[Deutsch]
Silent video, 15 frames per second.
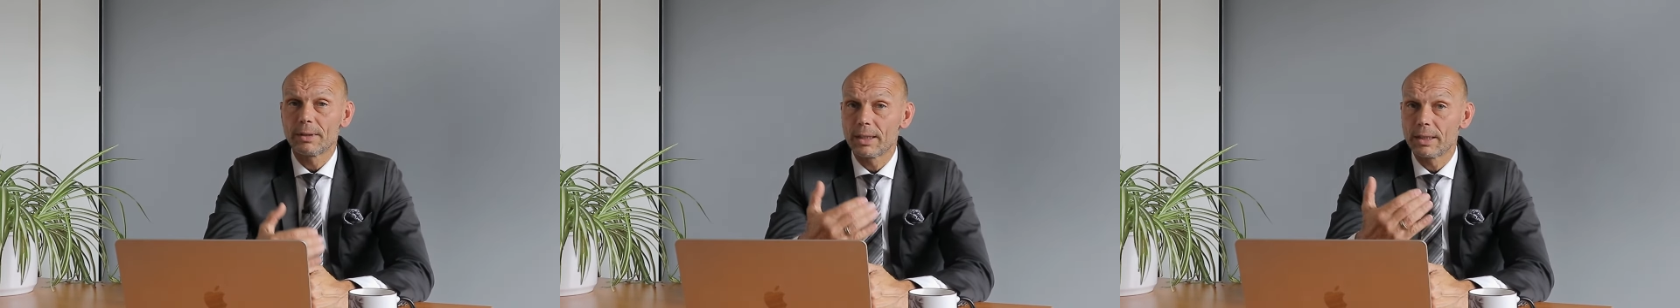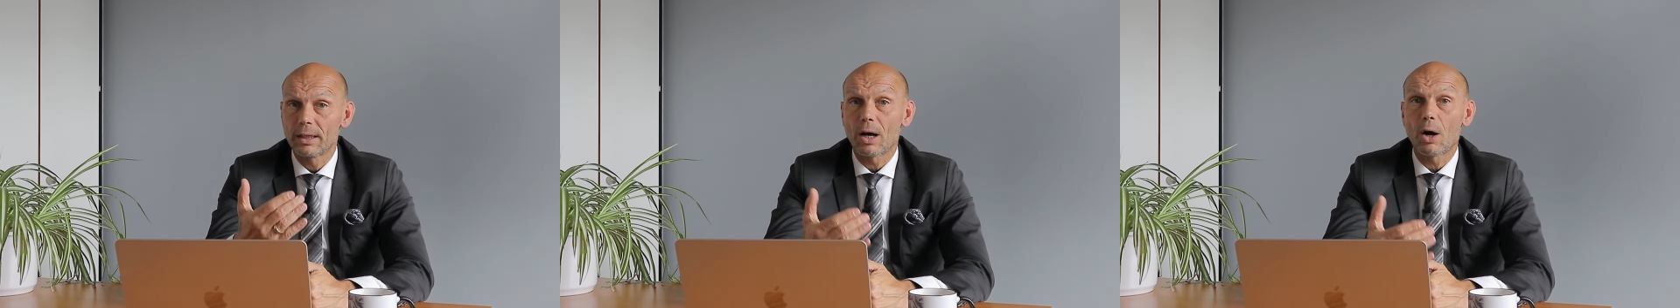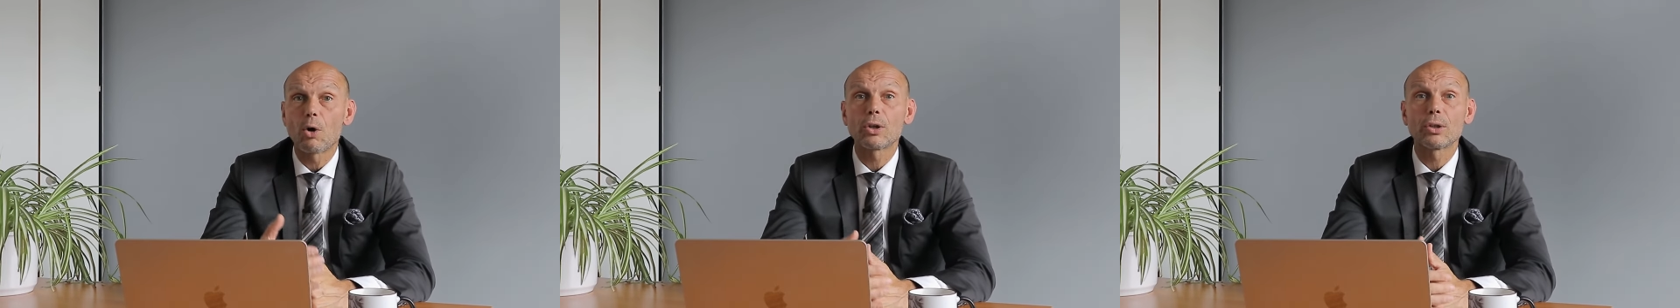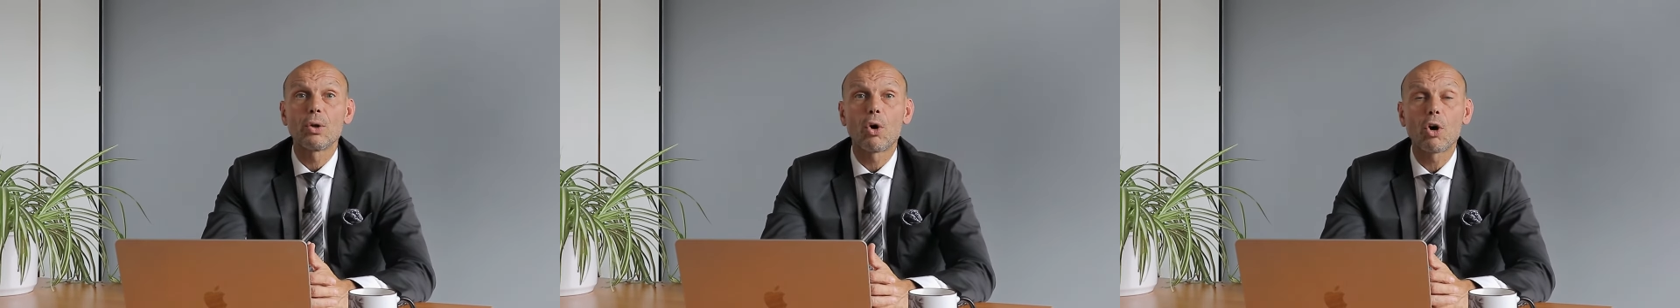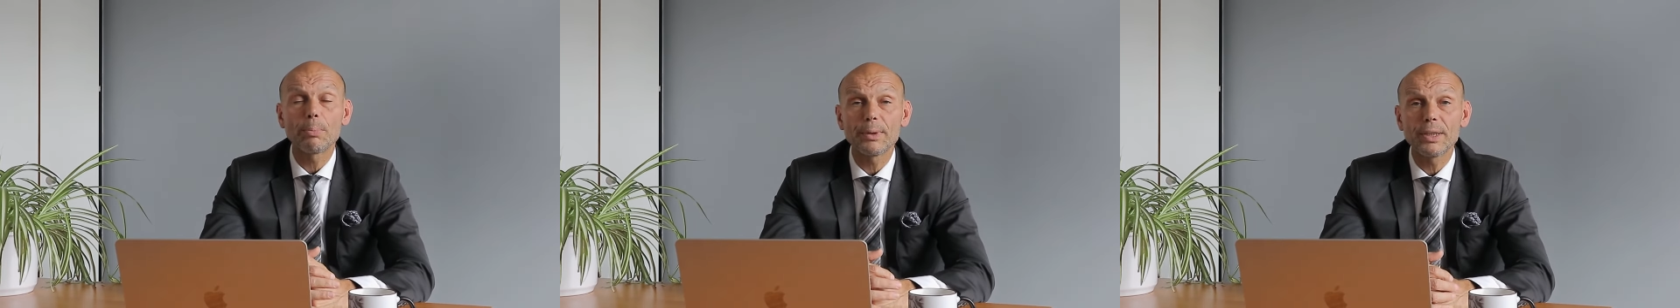äh, auch
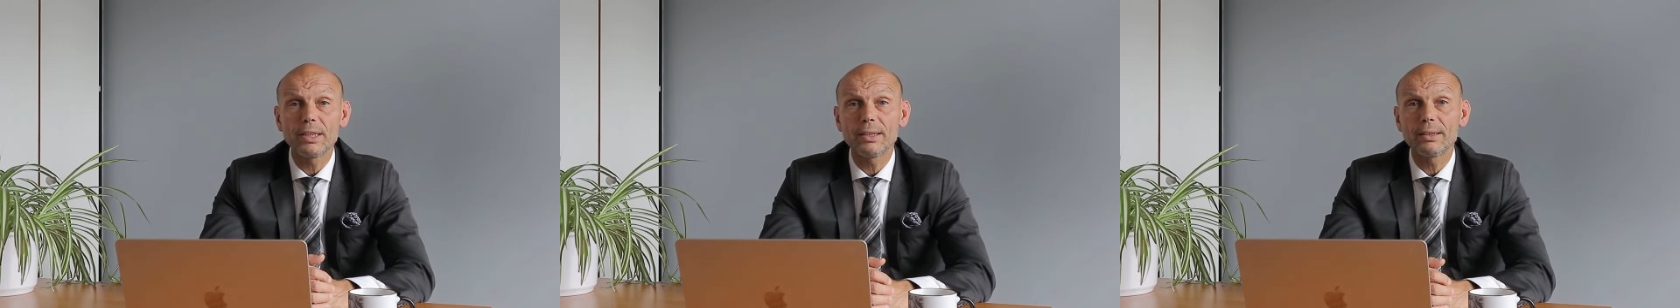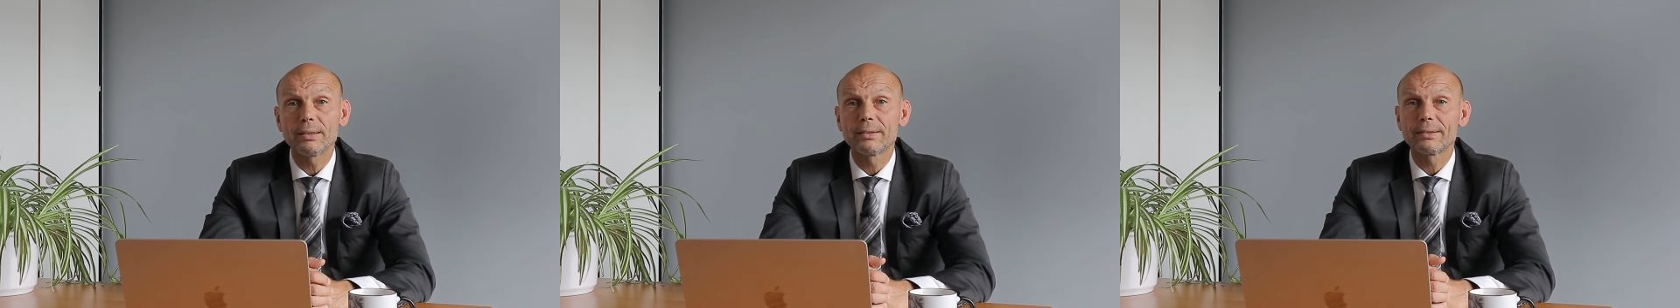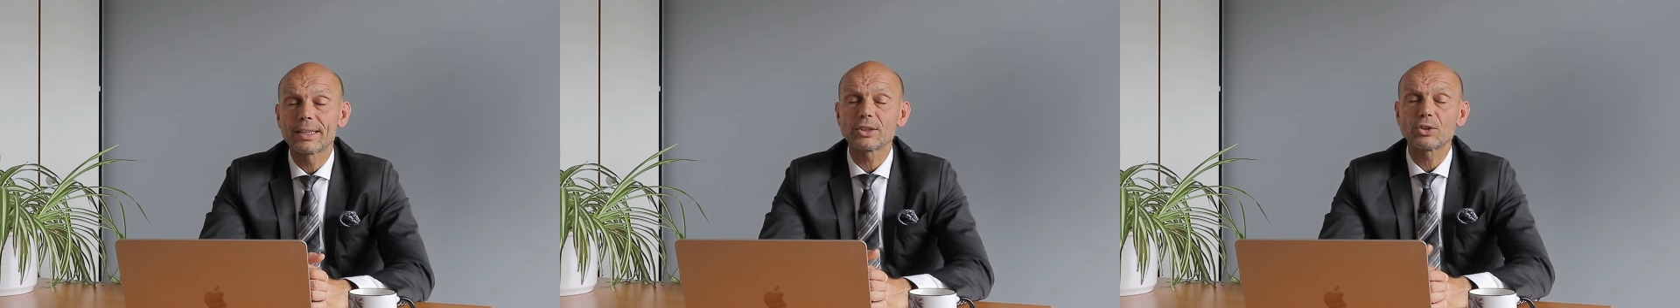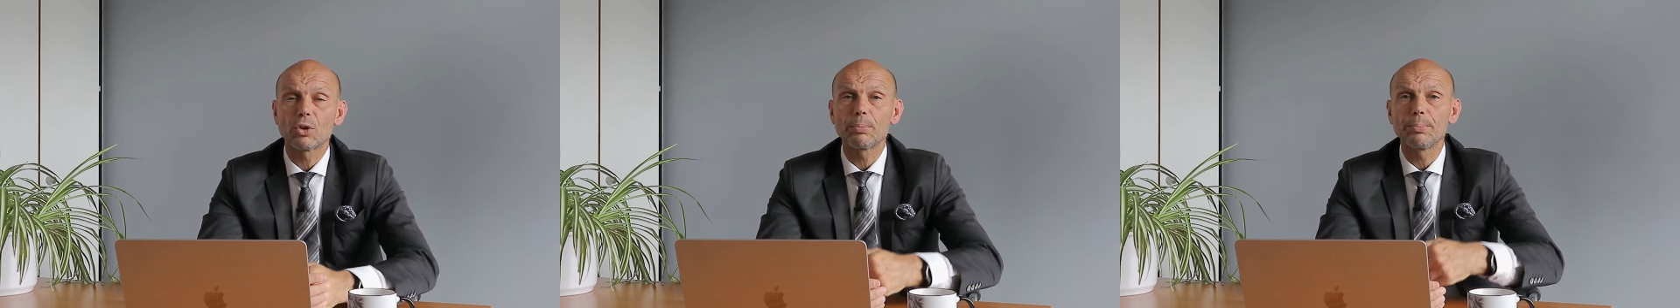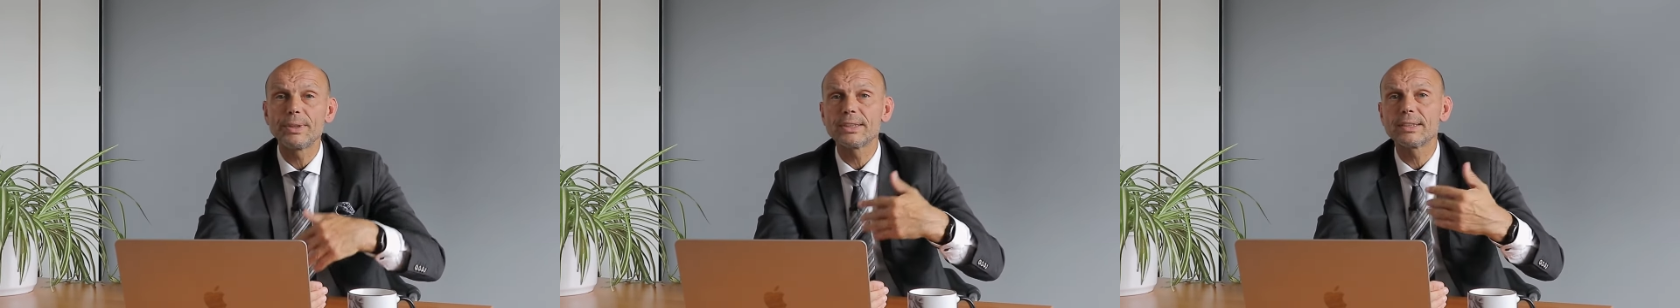ein Hobby, das
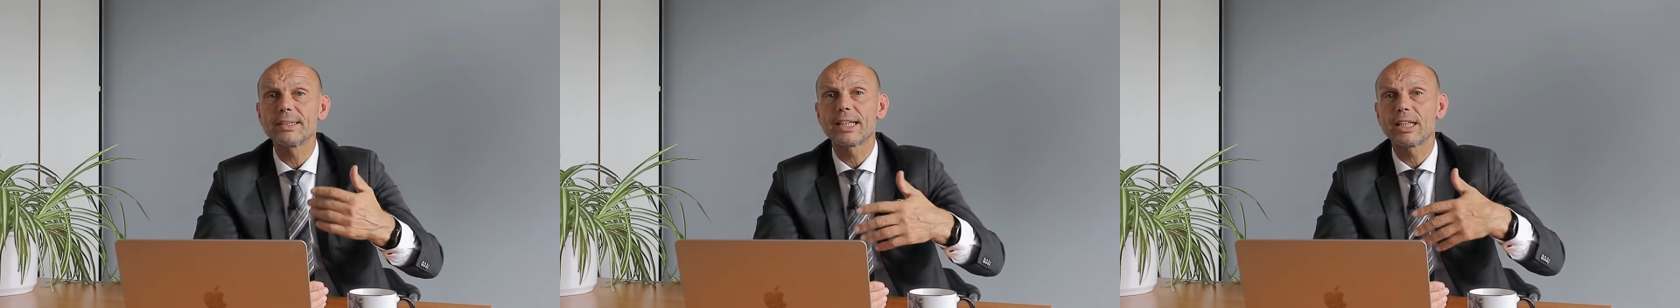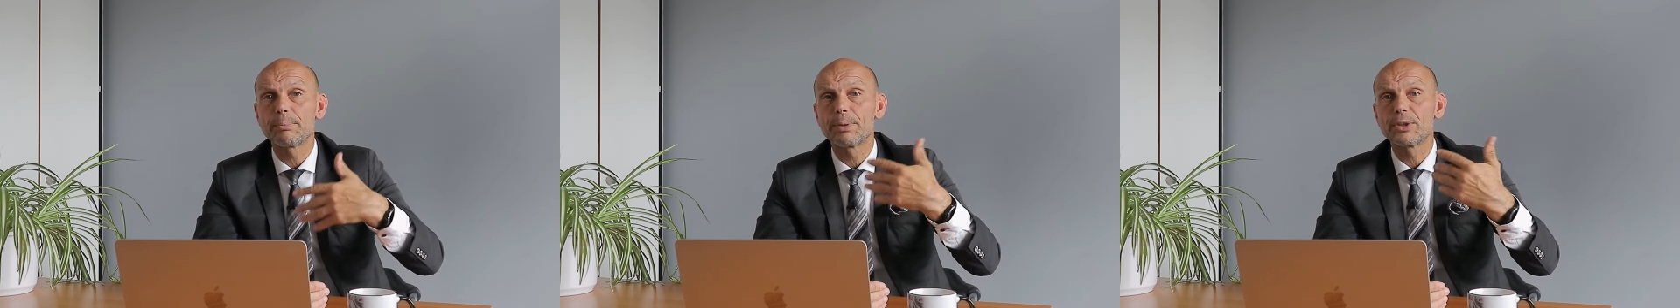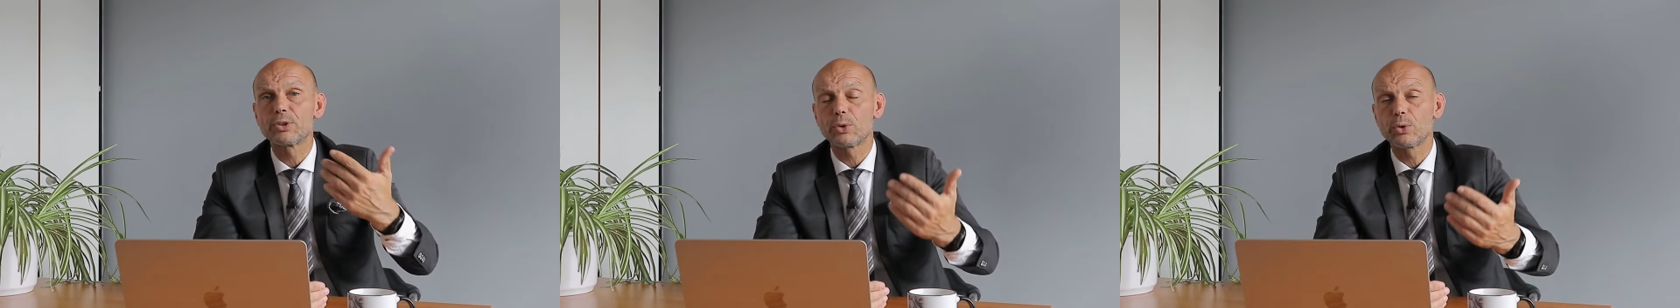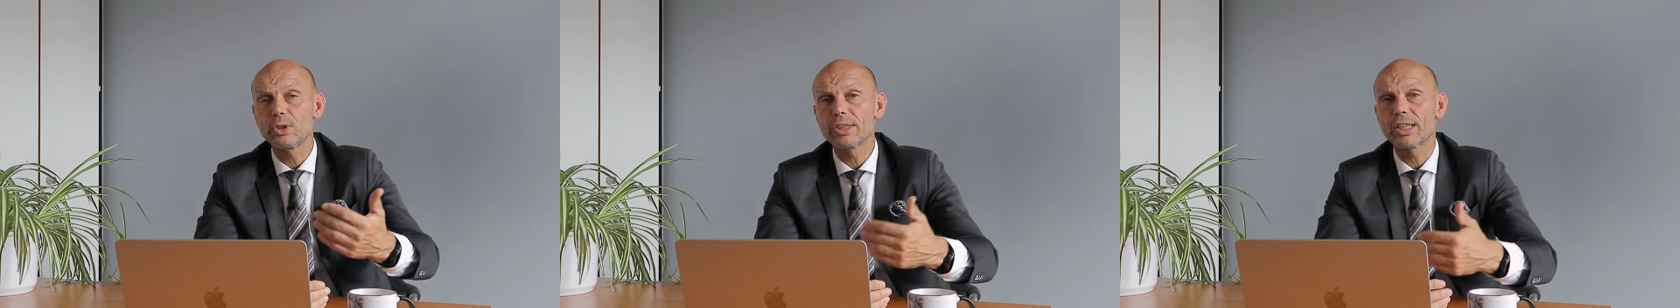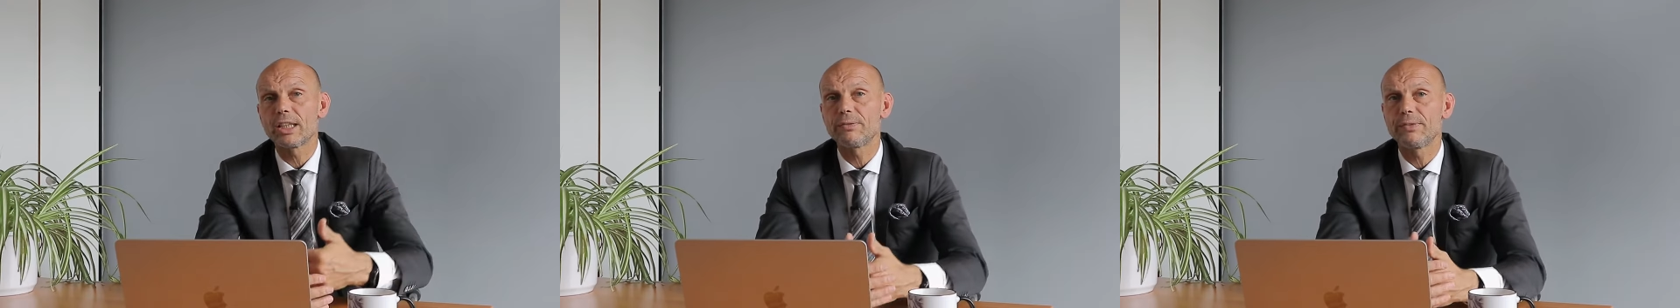noch ein bisschen deine
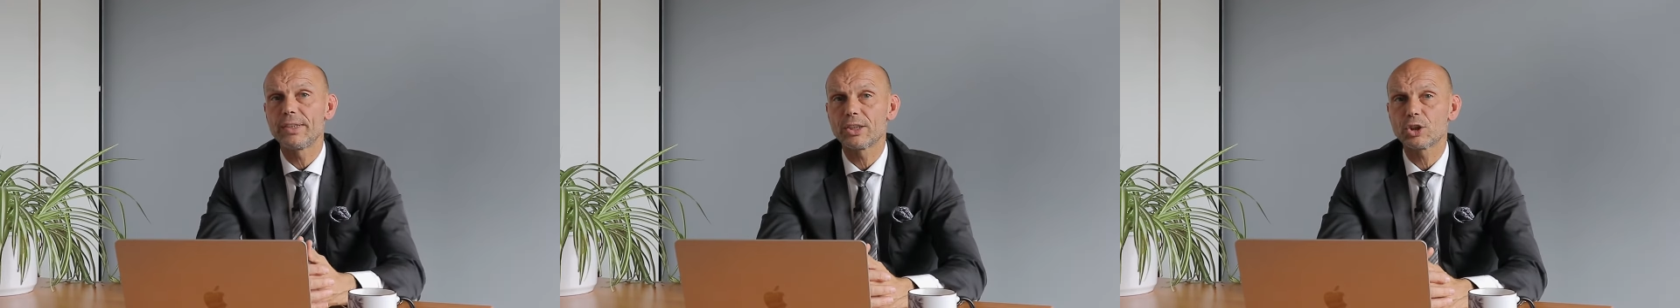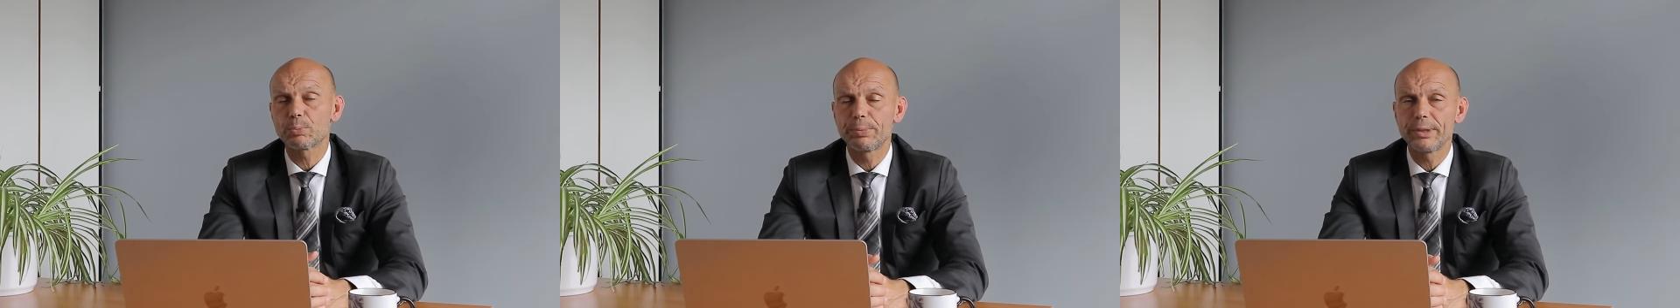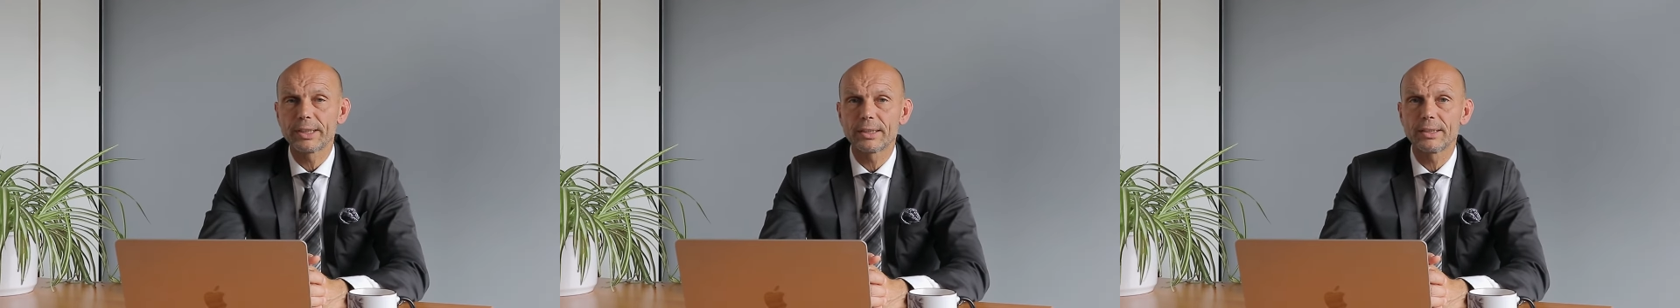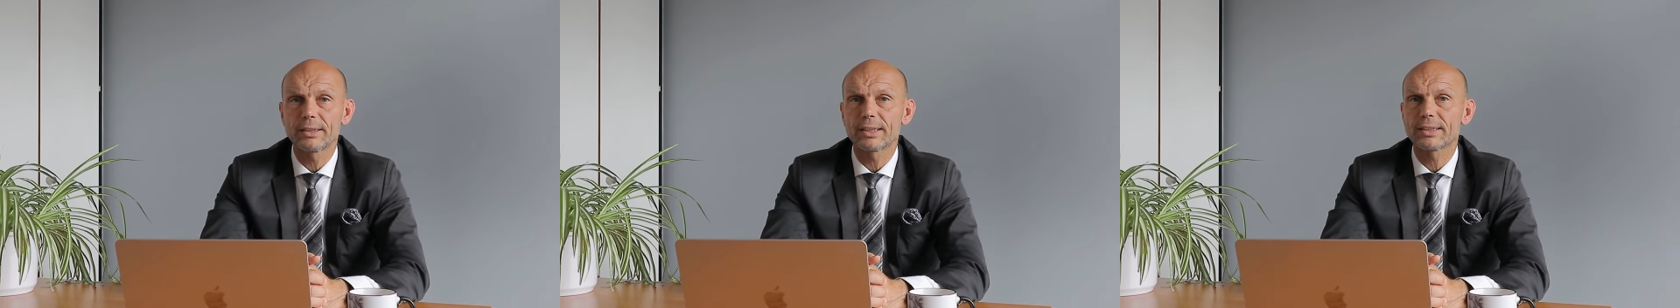Persönlichkeit widerspiegelt.